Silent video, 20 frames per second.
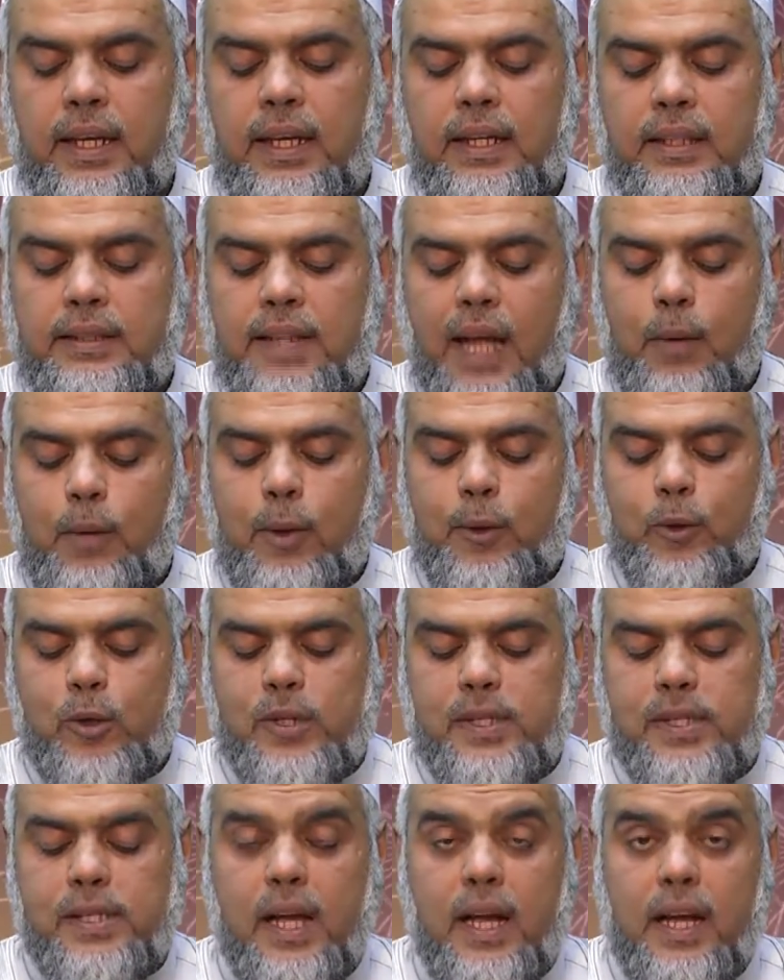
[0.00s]
دعوة
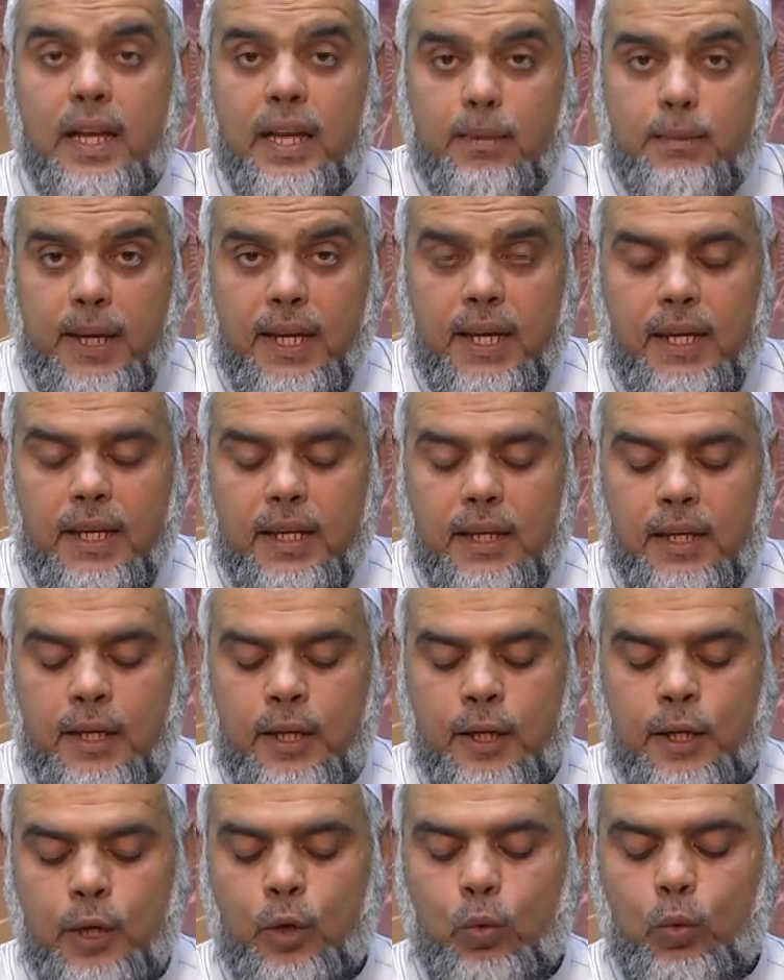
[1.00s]
الصائم
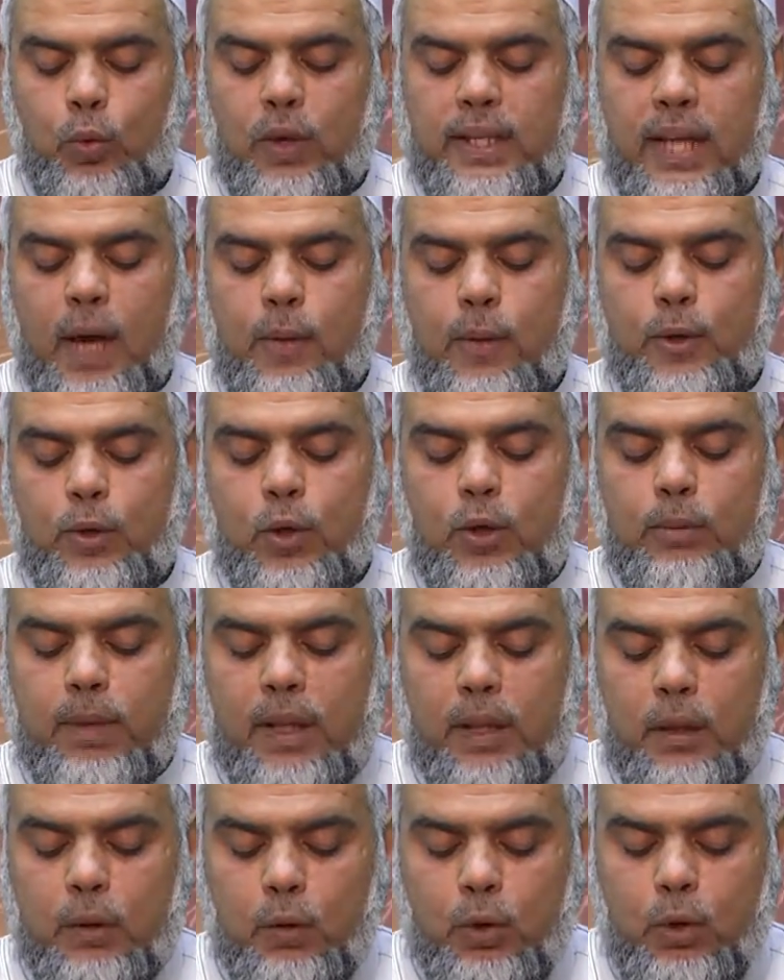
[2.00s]
ودعوة
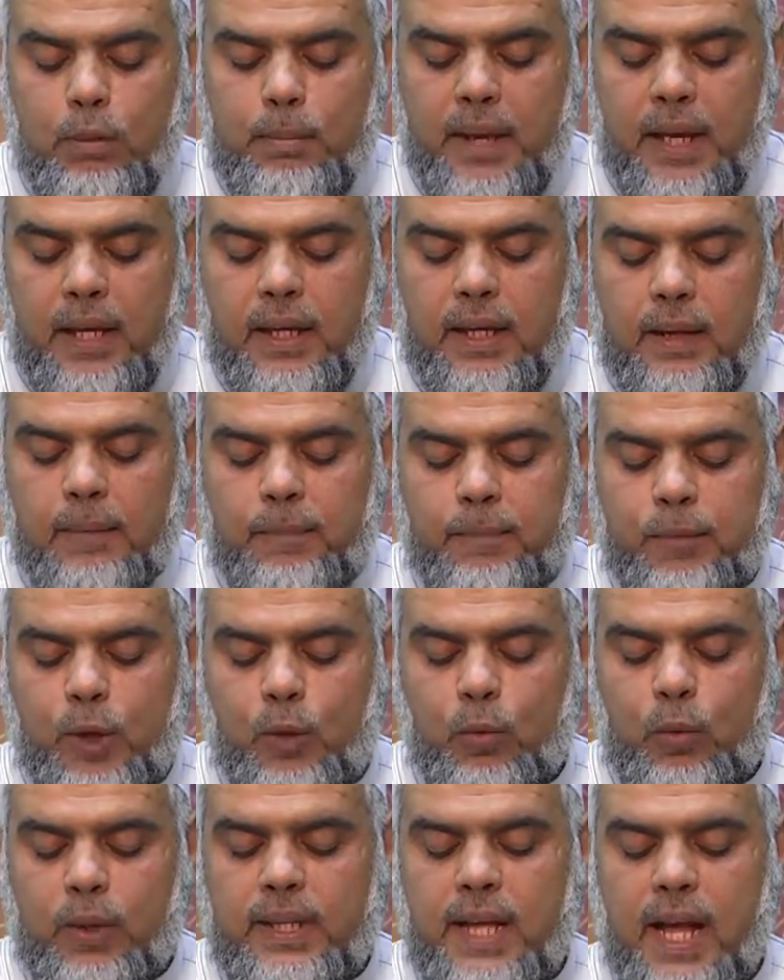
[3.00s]
المظلوم
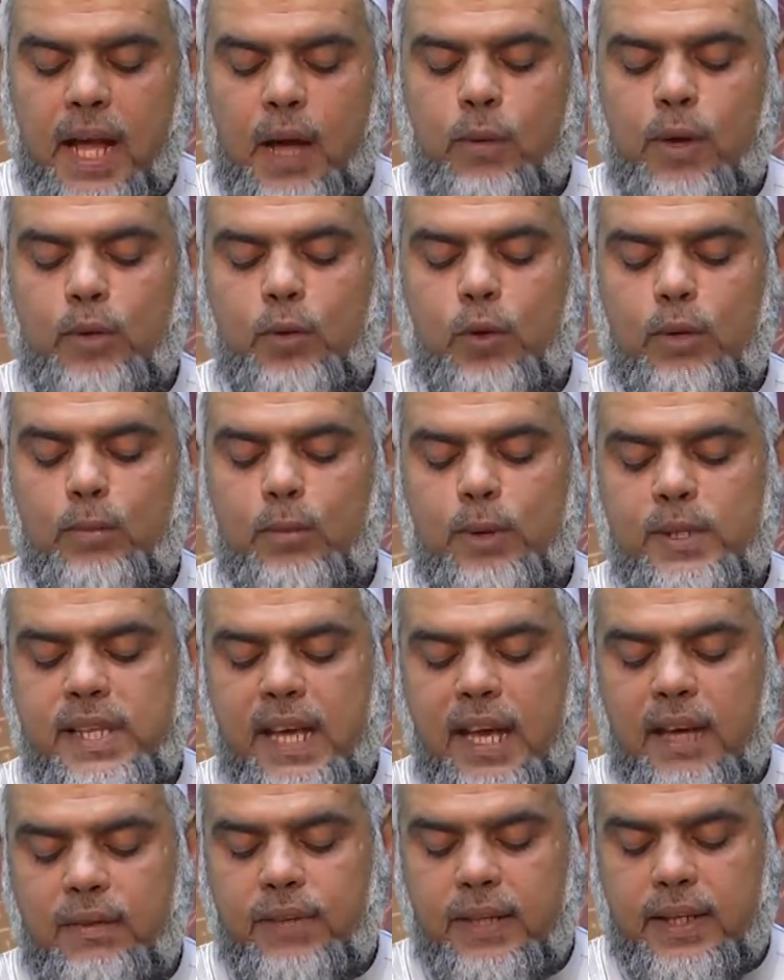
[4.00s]
ودعوة
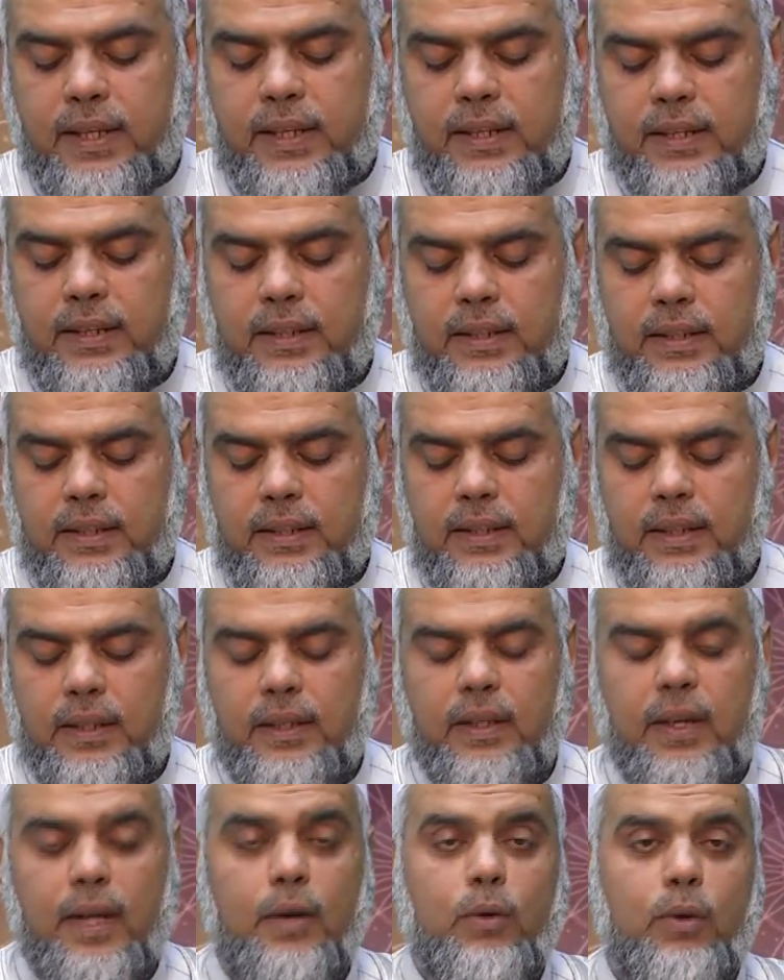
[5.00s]
المسافر
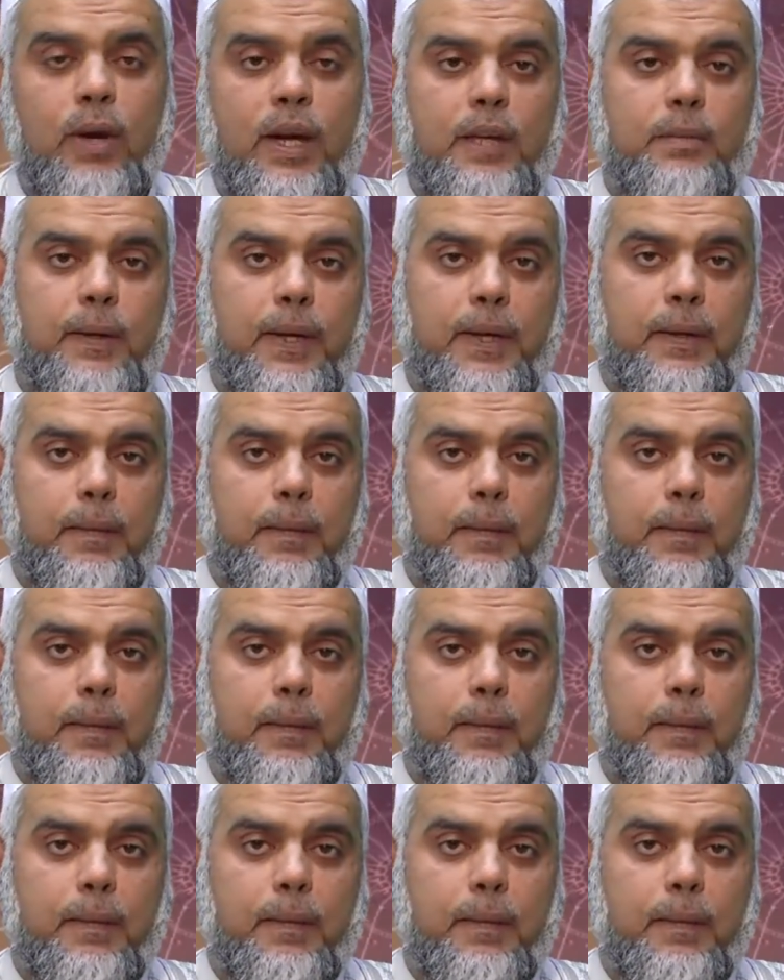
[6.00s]
الله أكبر